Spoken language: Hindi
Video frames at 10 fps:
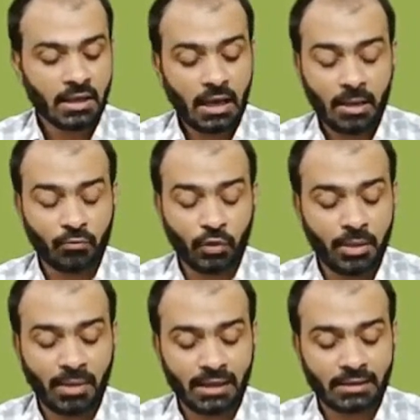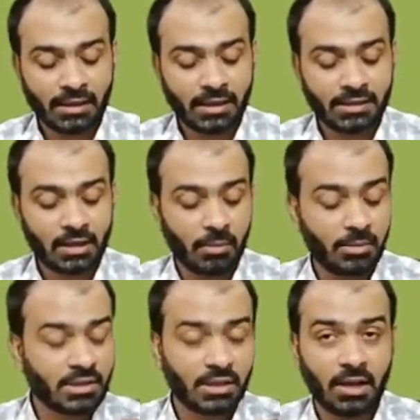अब वही बात आ गई जनाब
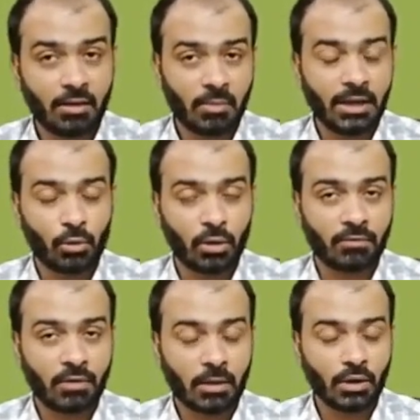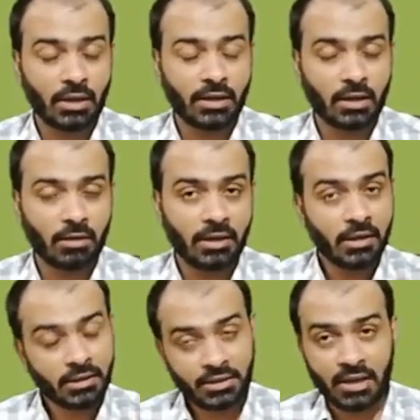इसका यहां मालिकुलर फार्मूला लिखा हुआ
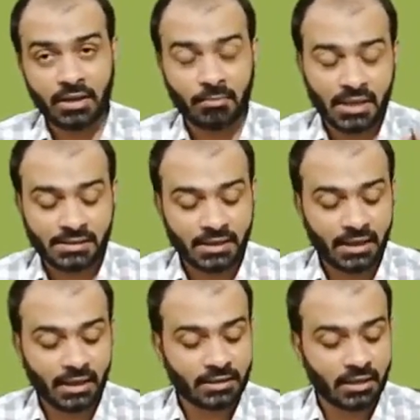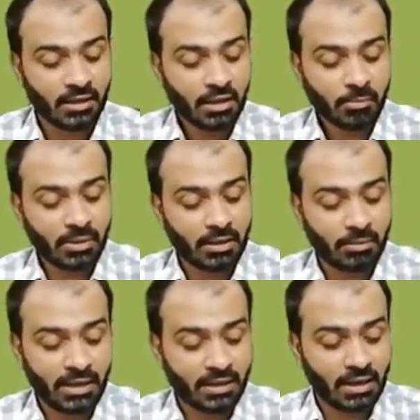ये हम कैसे याद करें बेटा
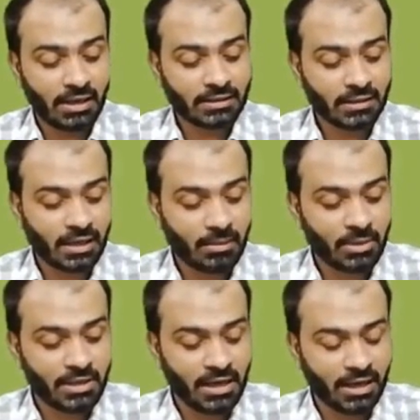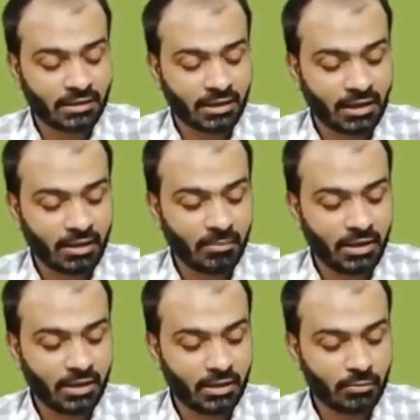मैंने कहा था कि आपने याद रखना है
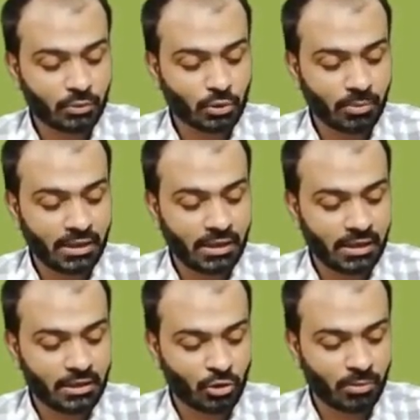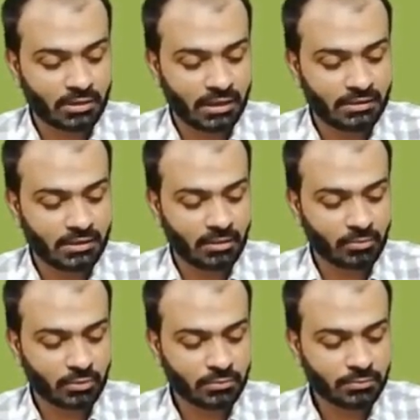मेरी जो मैंने रेशियो बताई थी
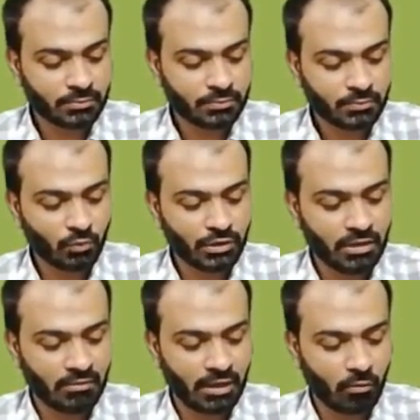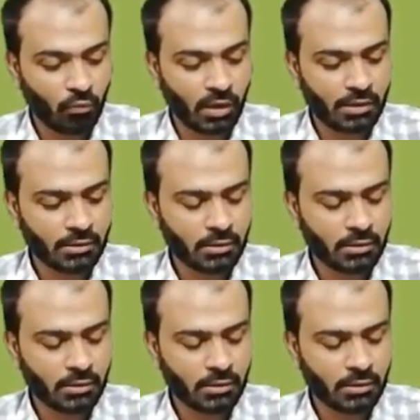आपको वो ये वाली वन